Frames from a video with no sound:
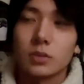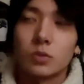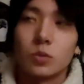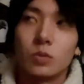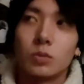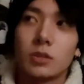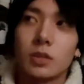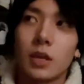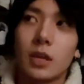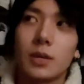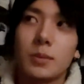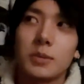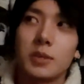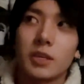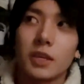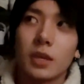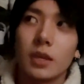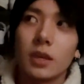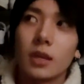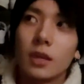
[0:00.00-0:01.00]
좋은
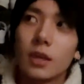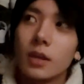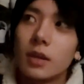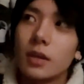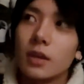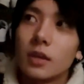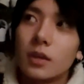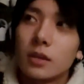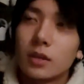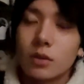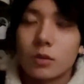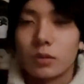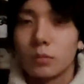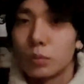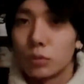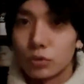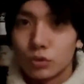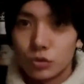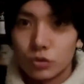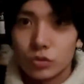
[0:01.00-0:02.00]
타이밍에 형을
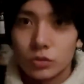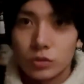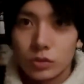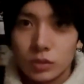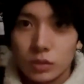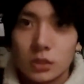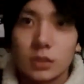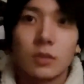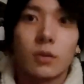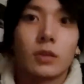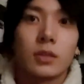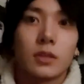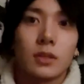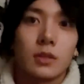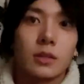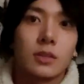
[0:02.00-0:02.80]
볼 수 있을 것 같아.